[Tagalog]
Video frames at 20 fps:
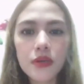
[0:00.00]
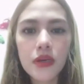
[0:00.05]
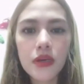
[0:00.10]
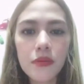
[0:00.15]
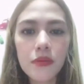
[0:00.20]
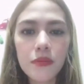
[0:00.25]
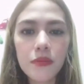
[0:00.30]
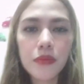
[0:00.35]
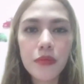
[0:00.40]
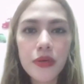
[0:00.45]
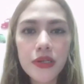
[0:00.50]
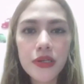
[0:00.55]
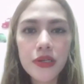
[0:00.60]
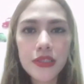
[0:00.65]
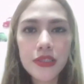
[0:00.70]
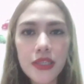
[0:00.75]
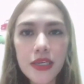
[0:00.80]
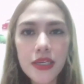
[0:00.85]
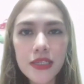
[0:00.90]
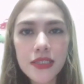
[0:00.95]
Happy
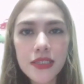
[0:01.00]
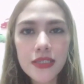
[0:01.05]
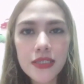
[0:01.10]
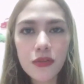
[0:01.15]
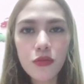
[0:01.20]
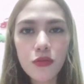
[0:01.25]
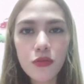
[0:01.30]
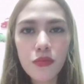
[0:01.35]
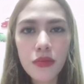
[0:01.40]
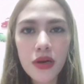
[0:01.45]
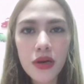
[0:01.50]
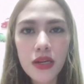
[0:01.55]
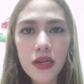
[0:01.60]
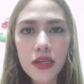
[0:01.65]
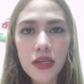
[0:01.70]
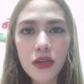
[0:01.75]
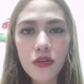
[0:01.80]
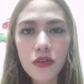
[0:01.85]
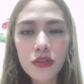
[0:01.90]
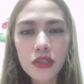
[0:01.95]
birthday sa
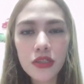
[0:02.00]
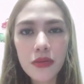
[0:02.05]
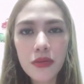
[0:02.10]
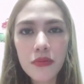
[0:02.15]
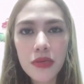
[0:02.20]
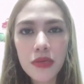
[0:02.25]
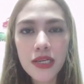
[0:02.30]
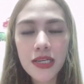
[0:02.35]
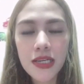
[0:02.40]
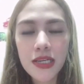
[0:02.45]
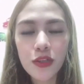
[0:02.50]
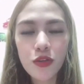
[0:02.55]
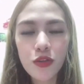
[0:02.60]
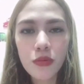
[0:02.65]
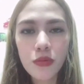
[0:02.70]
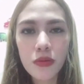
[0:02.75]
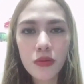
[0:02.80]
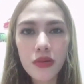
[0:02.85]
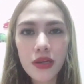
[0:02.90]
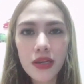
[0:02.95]
kumpare ko at kaibigan
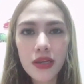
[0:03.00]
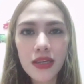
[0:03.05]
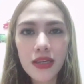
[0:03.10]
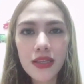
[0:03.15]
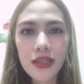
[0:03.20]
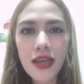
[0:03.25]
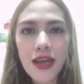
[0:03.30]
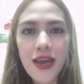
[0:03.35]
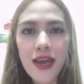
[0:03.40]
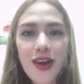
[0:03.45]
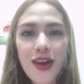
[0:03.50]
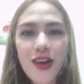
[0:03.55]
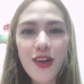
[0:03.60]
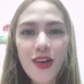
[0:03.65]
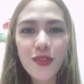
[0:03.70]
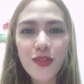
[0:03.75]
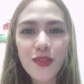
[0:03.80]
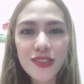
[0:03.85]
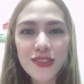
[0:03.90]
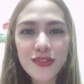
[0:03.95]
ko mabait.
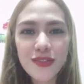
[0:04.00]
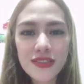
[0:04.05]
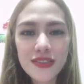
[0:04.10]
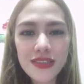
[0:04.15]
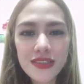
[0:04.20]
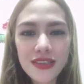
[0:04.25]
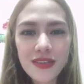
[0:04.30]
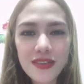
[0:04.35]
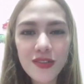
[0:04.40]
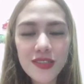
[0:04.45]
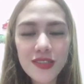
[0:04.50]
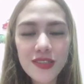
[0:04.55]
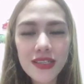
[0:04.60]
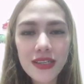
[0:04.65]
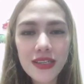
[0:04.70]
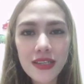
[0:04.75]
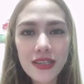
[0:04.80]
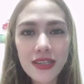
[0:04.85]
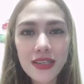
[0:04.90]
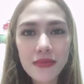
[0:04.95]
Ang wish ko sa iyo,
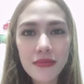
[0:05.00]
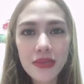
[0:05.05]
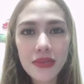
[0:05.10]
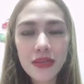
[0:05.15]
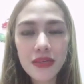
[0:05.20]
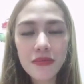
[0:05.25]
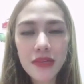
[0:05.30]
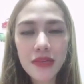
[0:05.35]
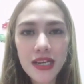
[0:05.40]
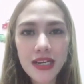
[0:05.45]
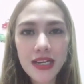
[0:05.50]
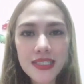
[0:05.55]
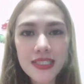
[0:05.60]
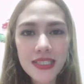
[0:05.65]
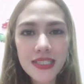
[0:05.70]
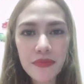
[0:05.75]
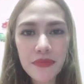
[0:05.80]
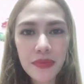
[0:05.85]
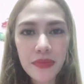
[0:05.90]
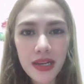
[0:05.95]
sana ay maging malakas
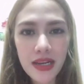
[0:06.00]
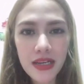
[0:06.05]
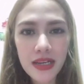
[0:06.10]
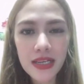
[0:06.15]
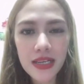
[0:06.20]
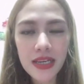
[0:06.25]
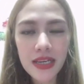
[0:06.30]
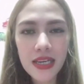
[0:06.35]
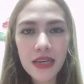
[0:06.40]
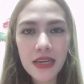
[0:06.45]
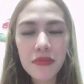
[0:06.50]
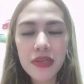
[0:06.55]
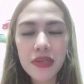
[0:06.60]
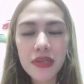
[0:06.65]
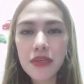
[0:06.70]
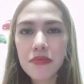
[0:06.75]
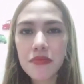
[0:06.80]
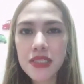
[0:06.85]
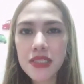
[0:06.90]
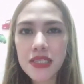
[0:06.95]
ka pala
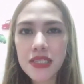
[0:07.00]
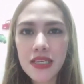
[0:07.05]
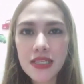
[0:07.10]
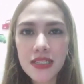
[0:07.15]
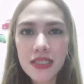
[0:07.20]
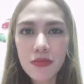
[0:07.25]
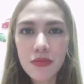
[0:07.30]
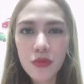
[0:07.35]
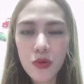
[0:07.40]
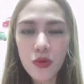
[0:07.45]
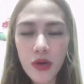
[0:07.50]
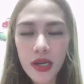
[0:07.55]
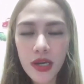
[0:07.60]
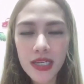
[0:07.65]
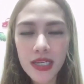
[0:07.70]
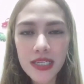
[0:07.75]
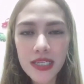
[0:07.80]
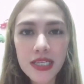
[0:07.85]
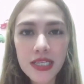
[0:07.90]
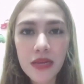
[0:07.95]
masaya sa buhay
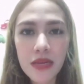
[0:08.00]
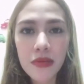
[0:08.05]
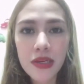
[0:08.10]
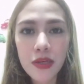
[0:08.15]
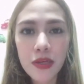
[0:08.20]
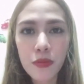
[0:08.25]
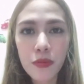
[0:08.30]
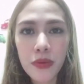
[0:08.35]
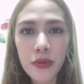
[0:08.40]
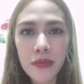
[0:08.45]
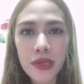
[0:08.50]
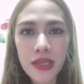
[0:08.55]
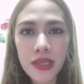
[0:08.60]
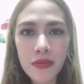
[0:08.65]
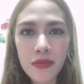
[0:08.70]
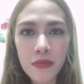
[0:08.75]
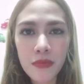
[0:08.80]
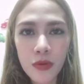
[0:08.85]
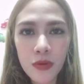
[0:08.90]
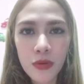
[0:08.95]
kasama yung
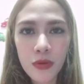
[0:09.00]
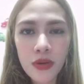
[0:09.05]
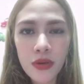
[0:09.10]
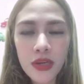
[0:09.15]
pamilya mo.